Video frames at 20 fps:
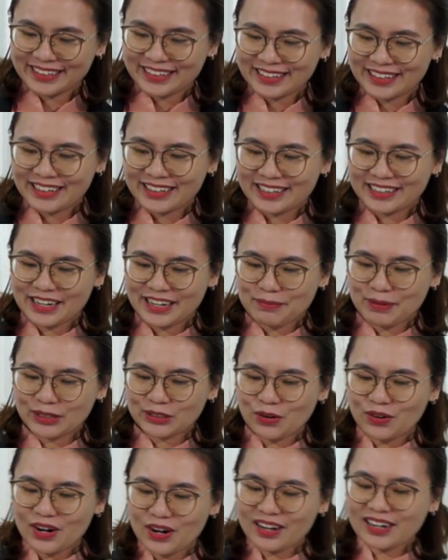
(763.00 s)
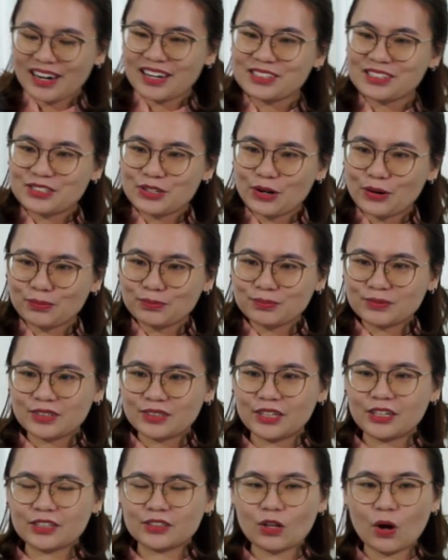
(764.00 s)
khi mà tôi lớn lên chút
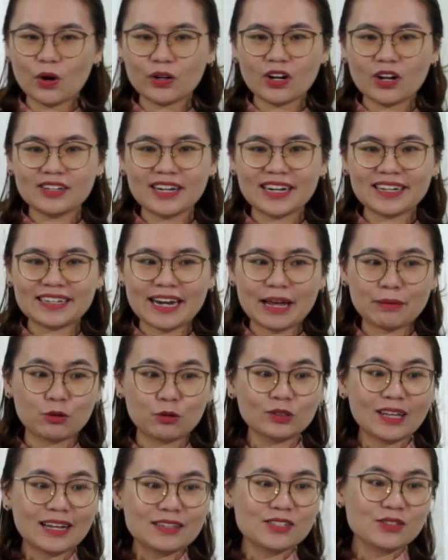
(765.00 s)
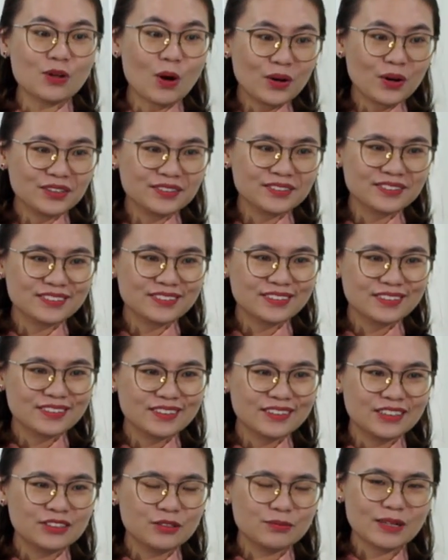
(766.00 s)
thì tôi có nét đẹp của thanh xuân
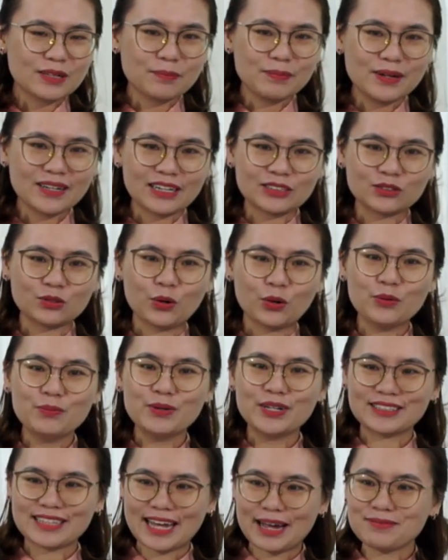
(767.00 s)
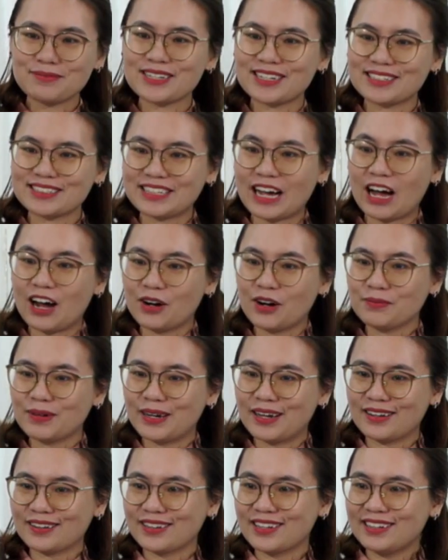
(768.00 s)
thì chúng ta biết là tuổi 18 trăng tròn
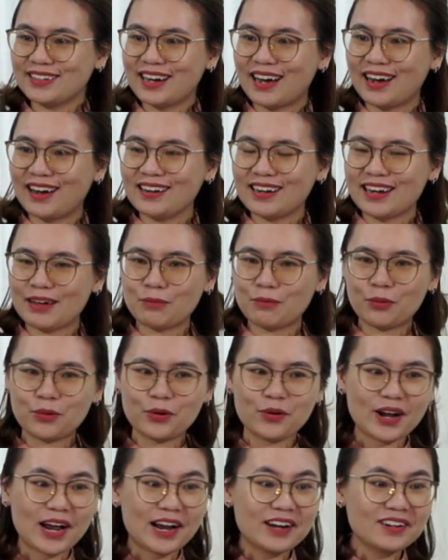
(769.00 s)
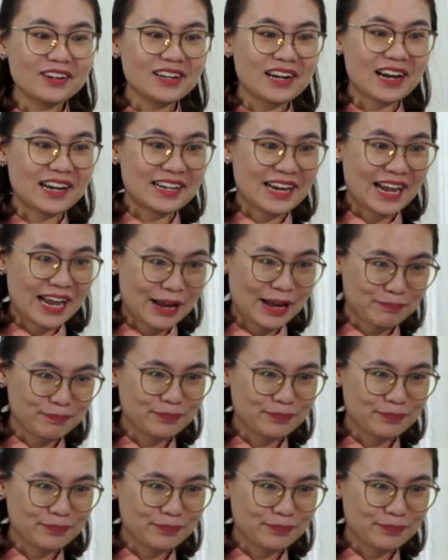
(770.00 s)
mà khi đó là một cô gái rất là đẹp